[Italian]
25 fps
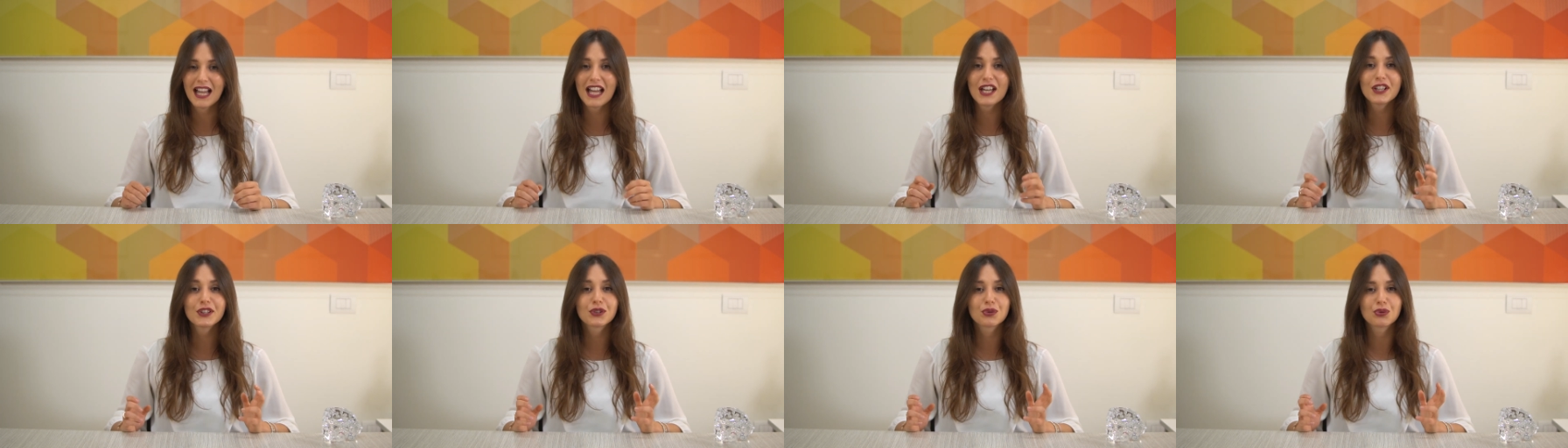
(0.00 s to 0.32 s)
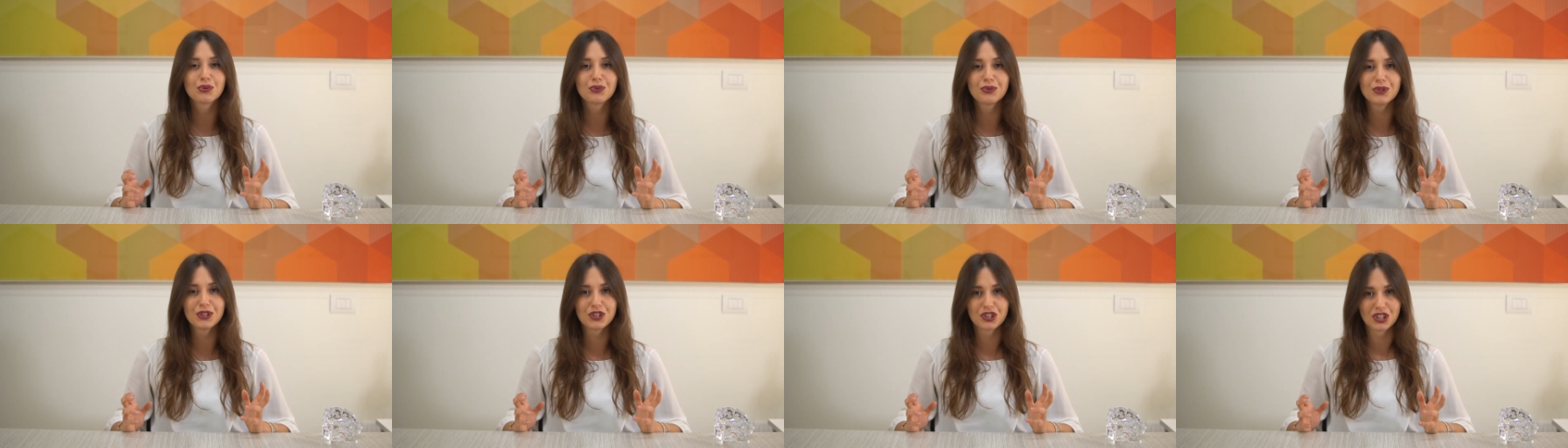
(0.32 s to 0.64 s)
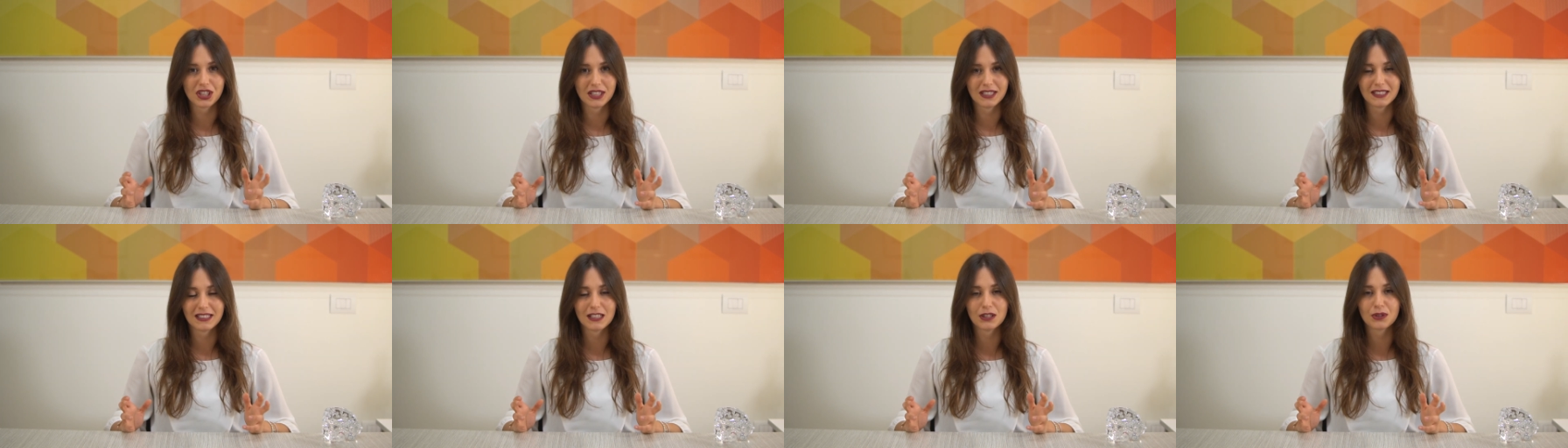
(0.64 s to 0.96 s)
È
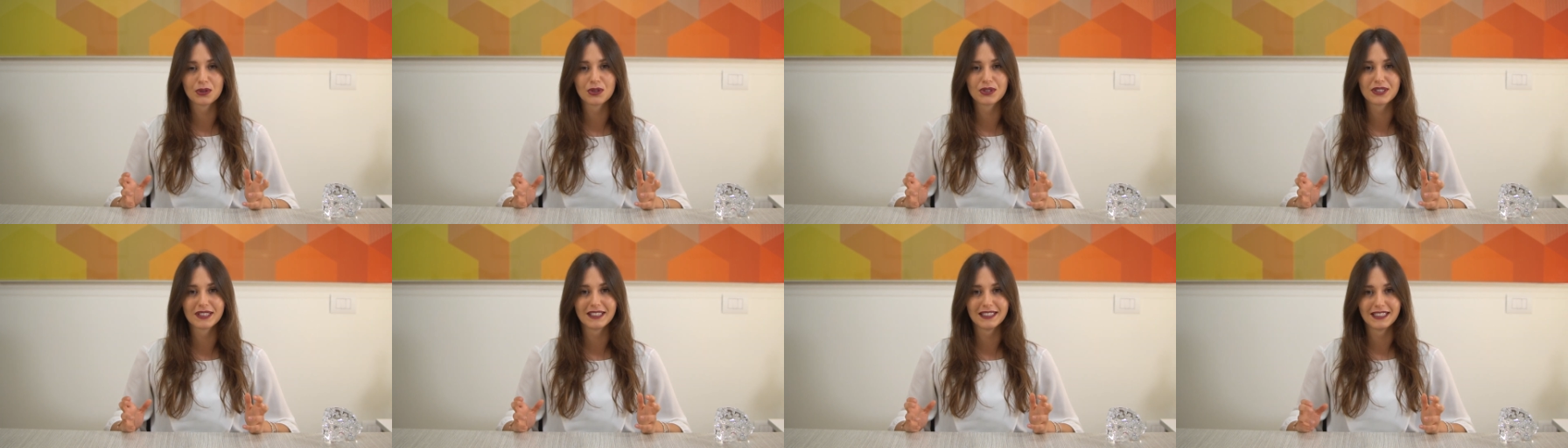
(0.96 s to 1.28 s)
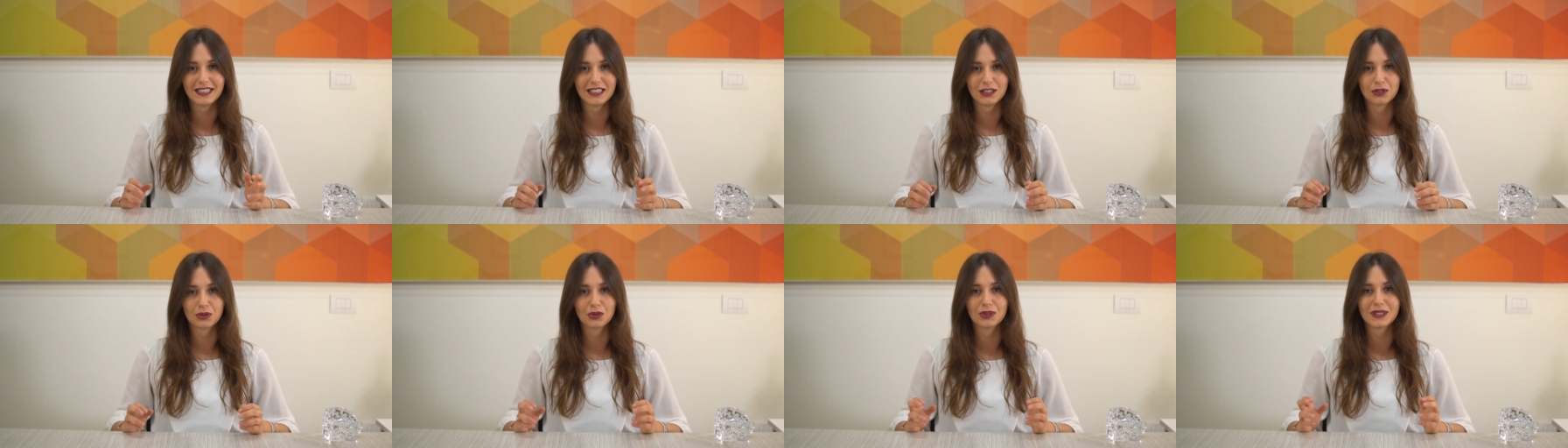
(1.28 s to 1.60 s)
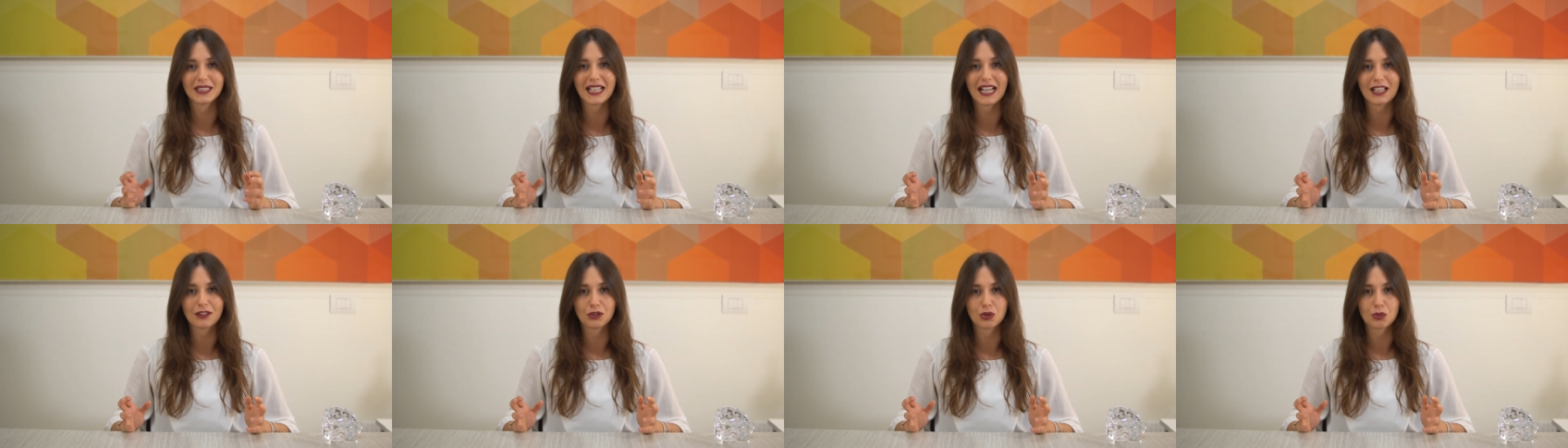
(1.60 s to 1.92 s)
sufficiente il
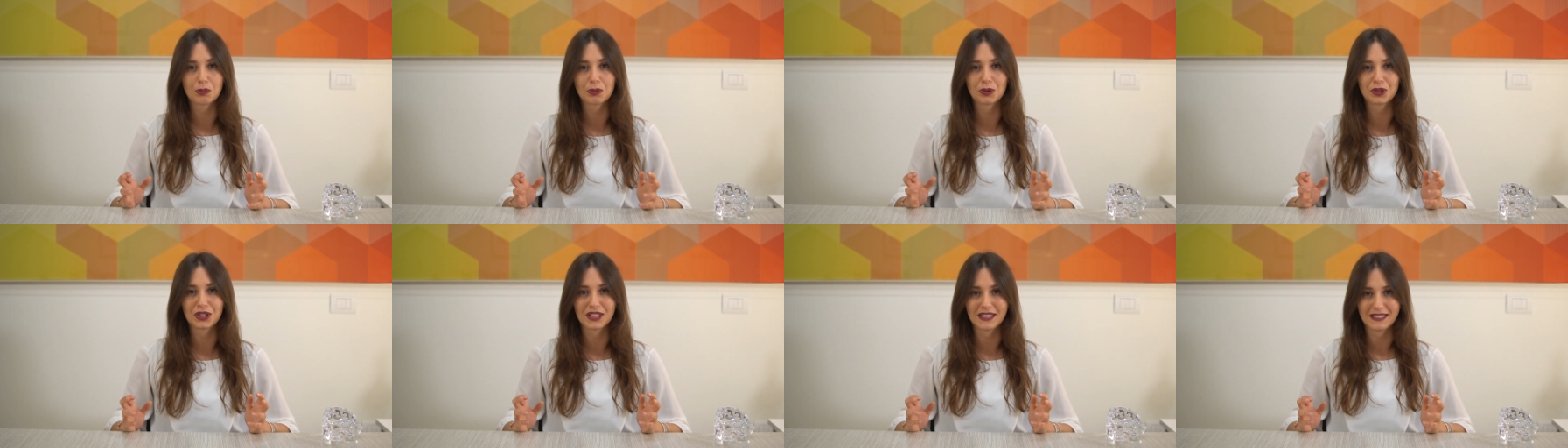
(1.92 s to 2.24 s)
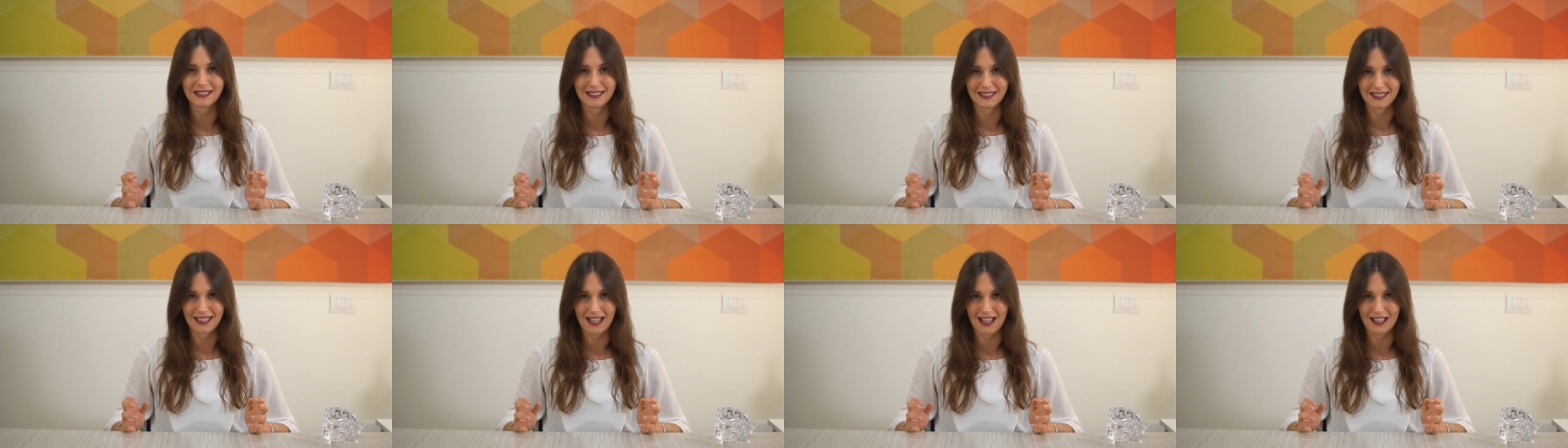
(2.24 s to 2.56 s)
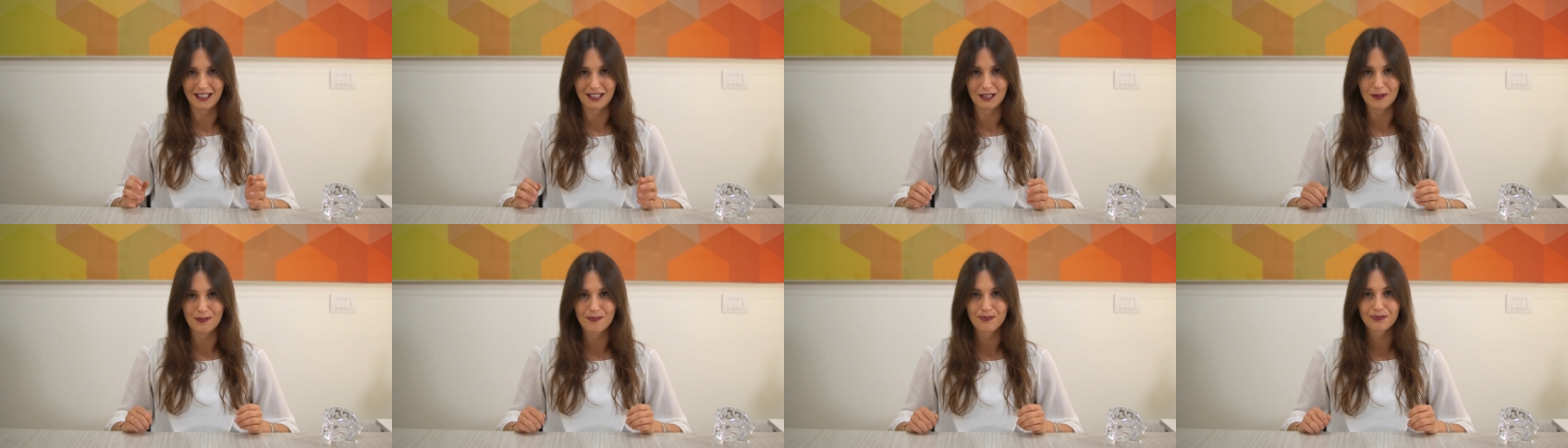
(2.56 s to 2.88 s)
cosiddetto danno
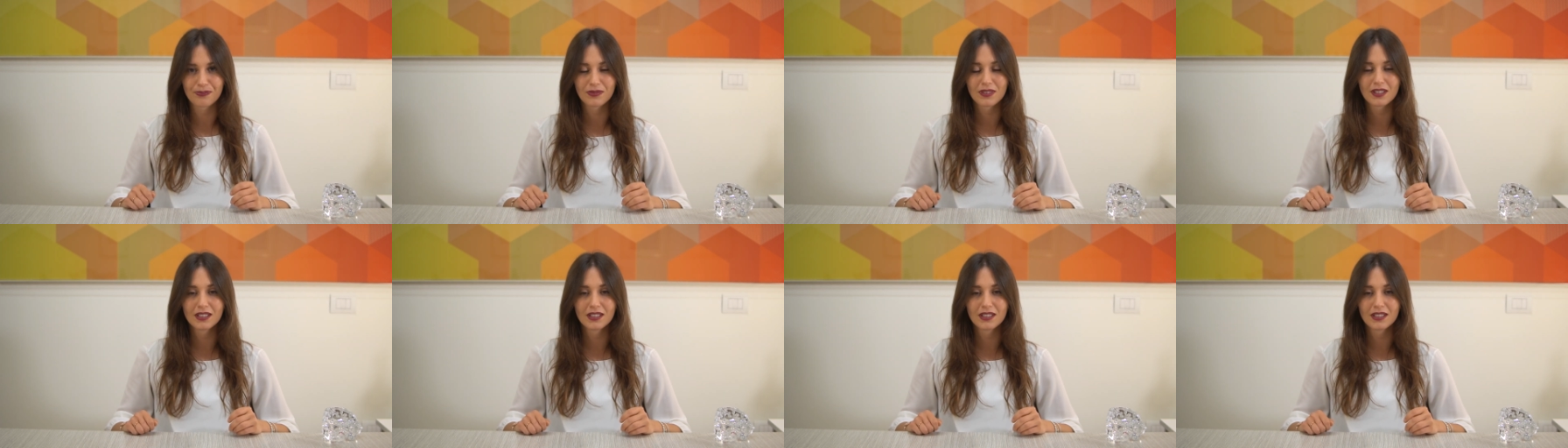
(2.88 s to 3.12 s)
potenziale.